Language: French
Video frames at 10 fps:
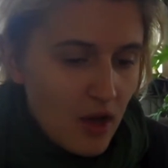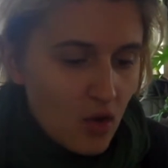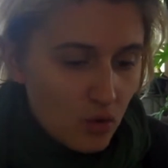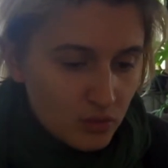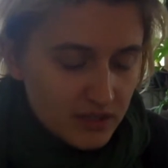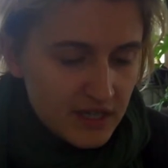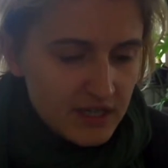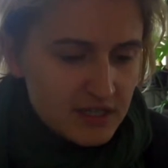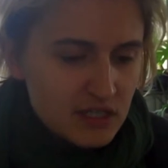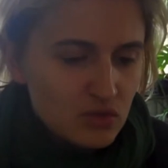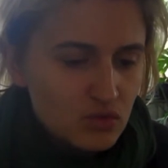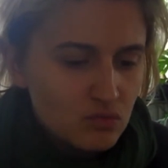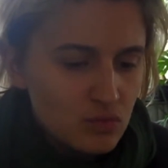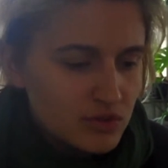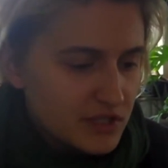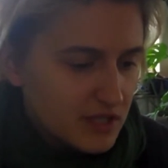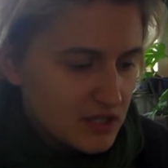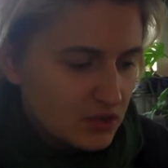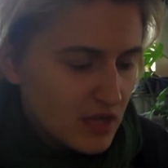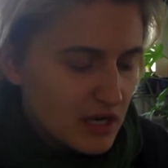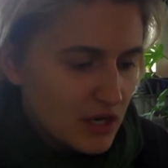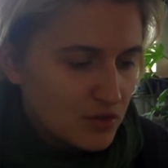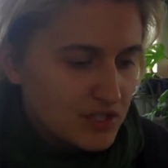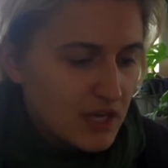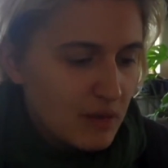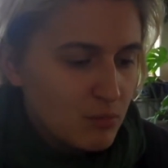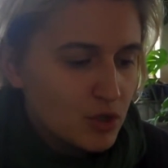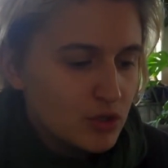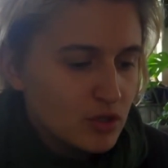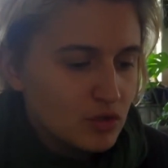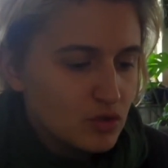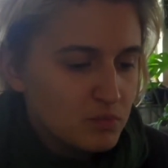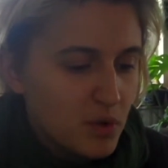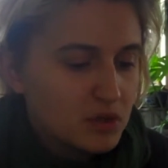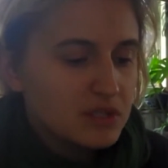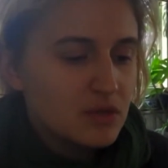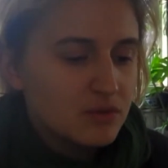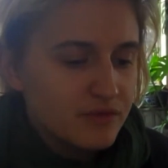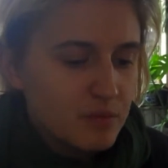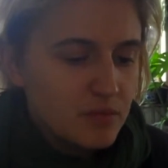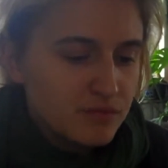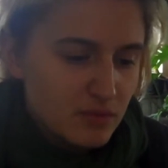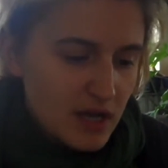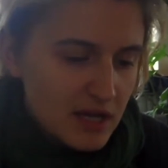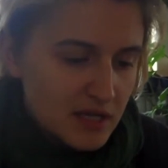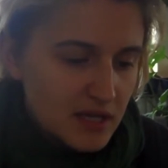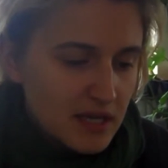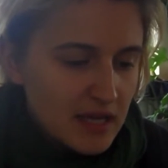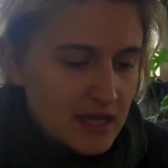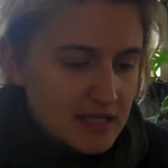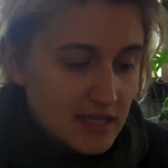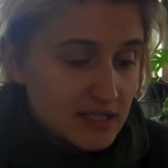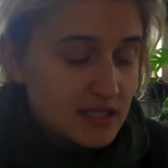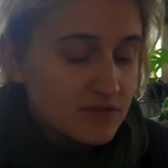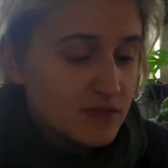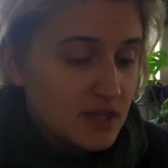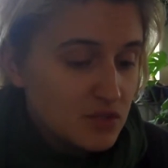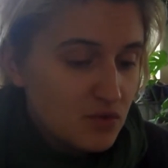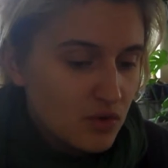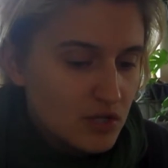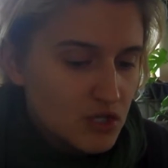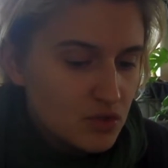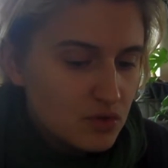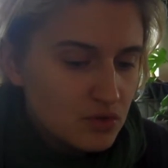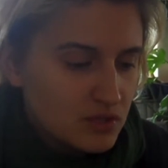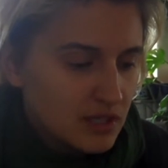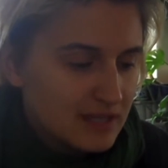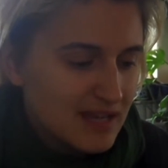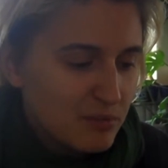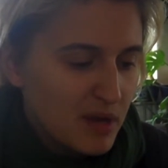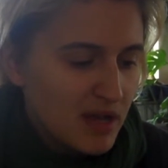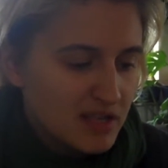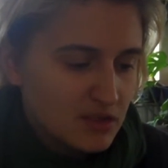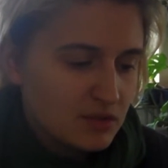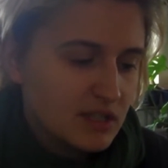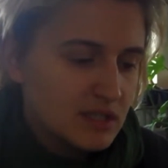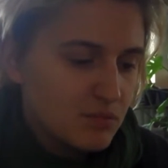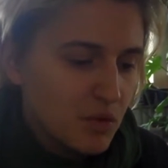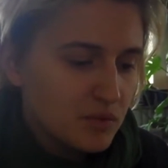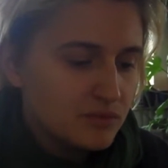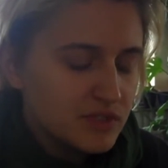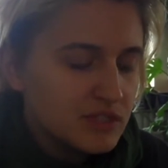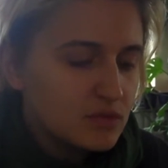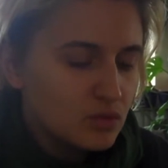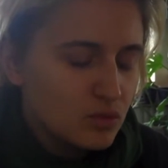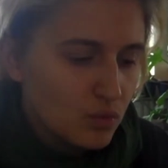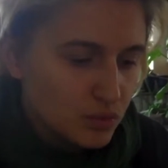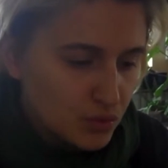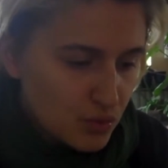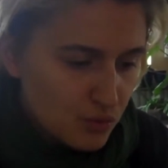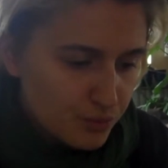au contraire, si une multinationale lançait la mode de porter le fameux foulard, sa signification religieuse ne serait-elle pas instantanément vidée de tout contenu